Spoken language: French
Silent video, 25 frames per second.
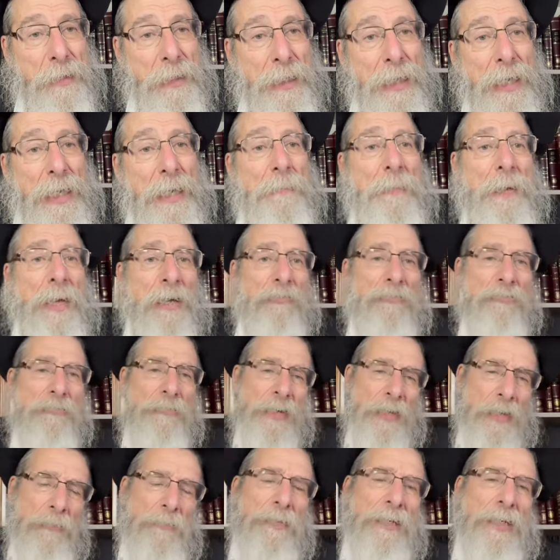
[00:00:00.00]
Eh bien, je vais
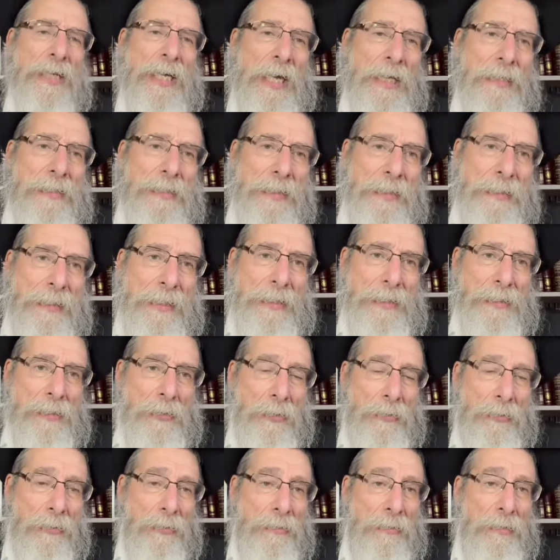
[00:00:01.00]
revenir à cette
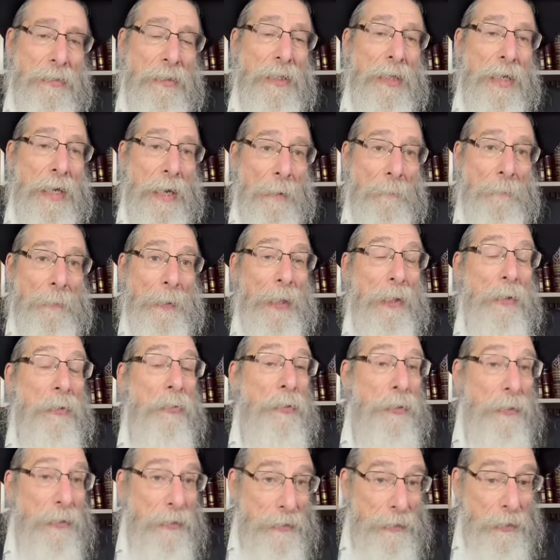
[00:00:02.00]
question après qu'on
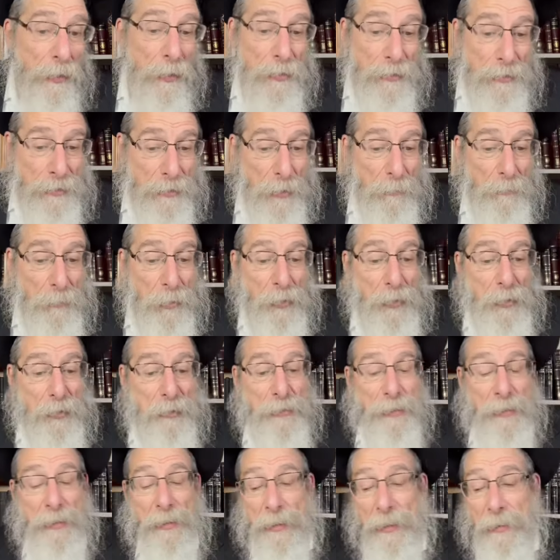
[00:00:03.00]
ait dit ensemble le
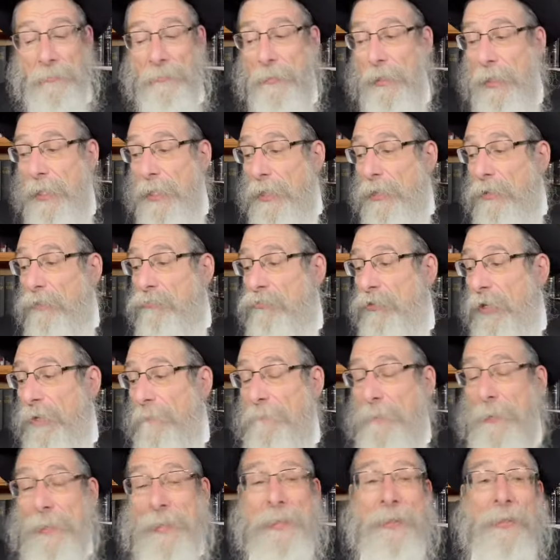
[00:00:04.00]
Tilim, le
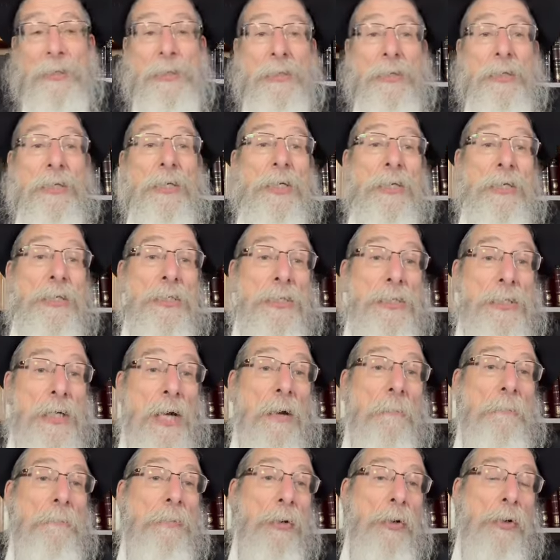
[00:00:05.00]
chapitre
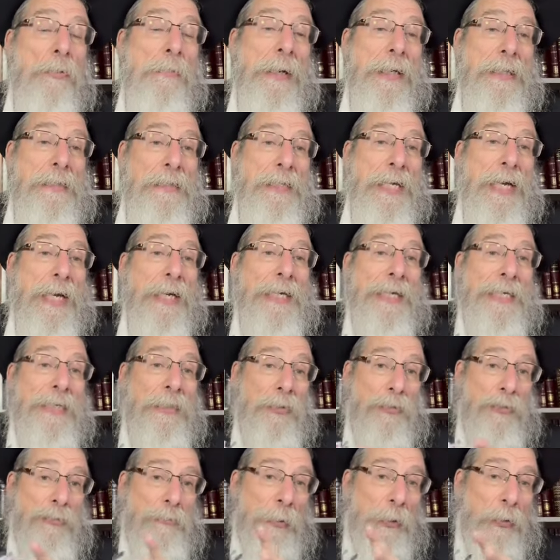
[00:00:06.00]
100 pour remercier
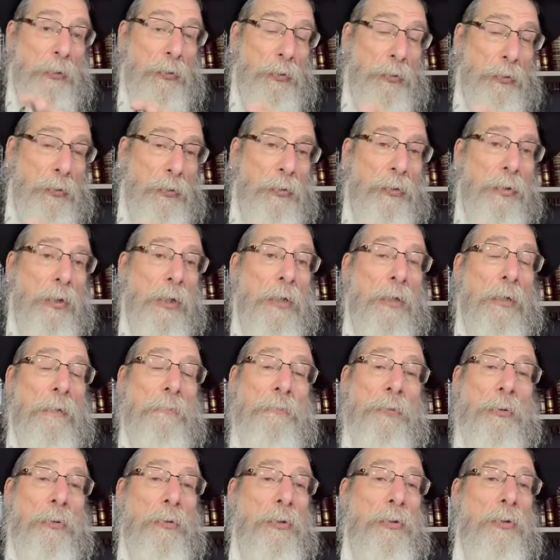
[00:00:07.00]
Akadosh Baruchou
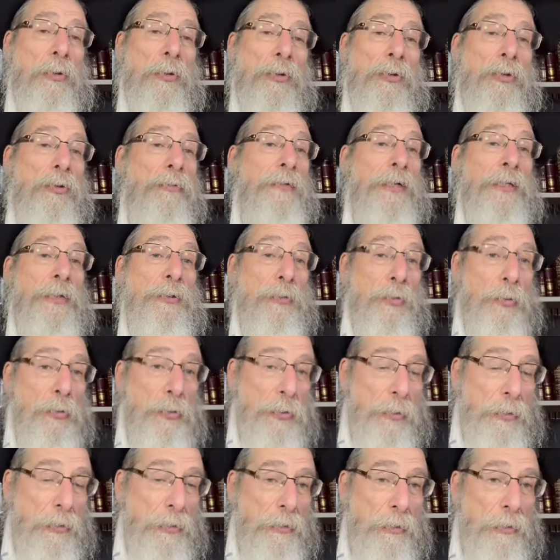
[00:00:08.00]
pour nous sauver
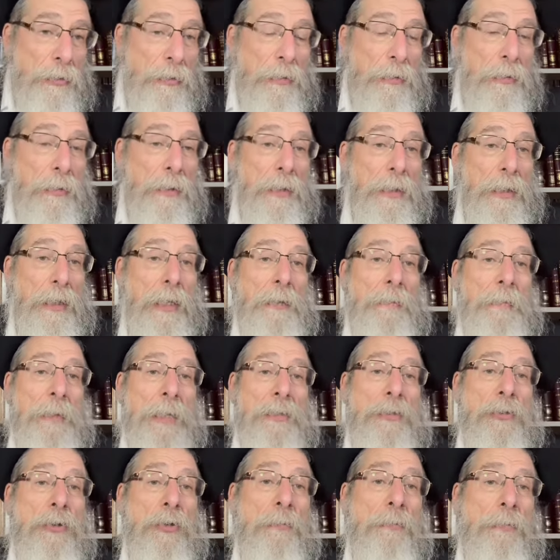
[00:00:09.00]
tous et bien
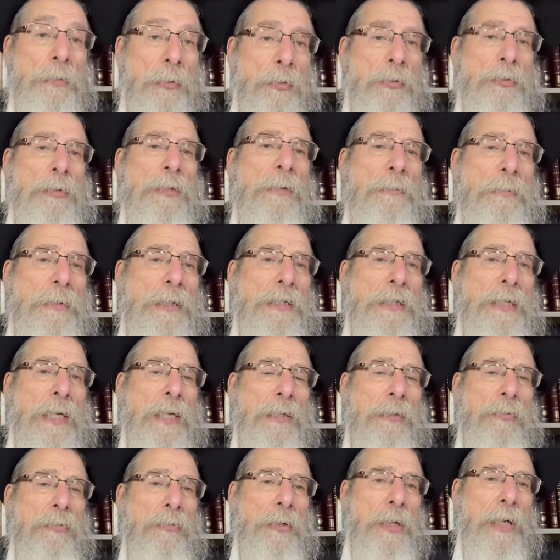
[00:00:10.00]
sûr pour nous amener la
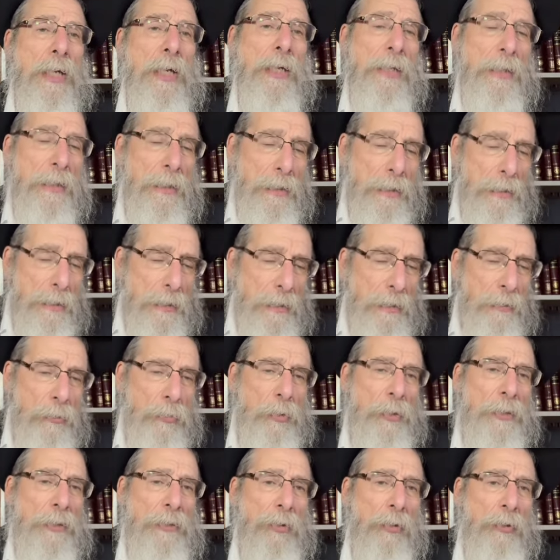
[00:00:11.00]
Goula. Tous
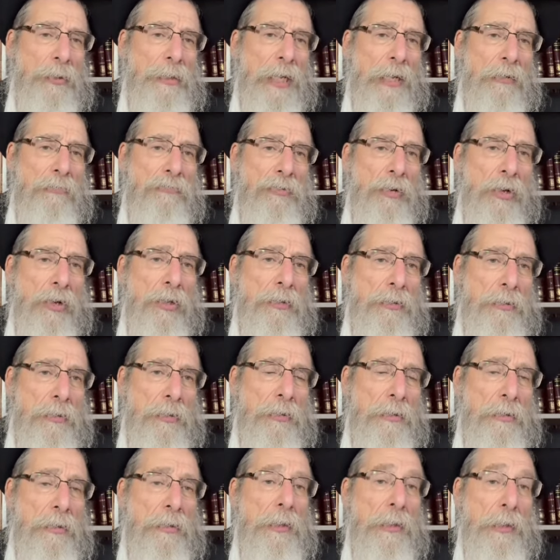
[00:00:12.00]
les otages
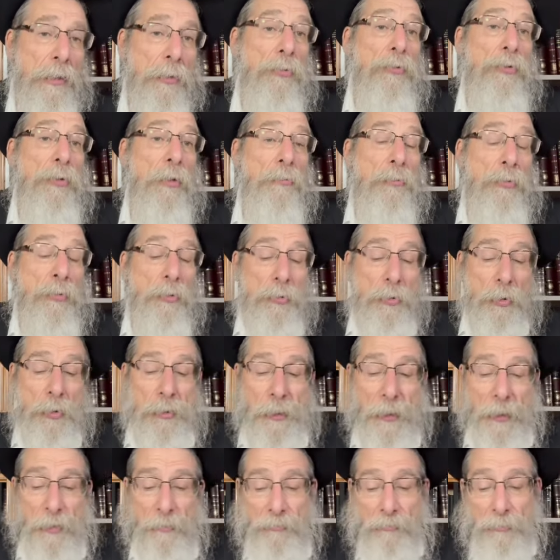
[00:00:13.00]
rentrent et nous sommes tous
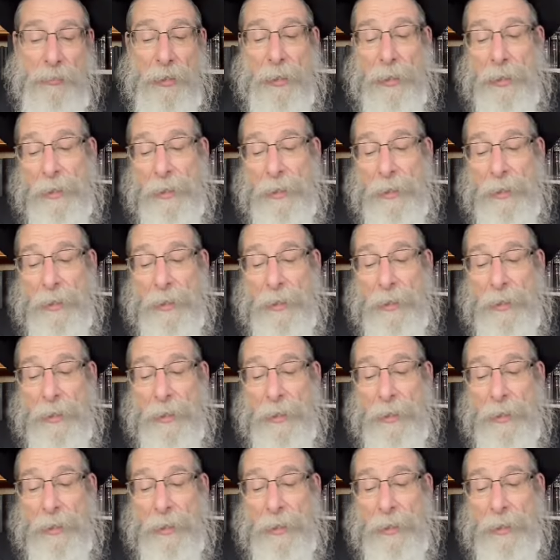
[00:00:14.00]
otages.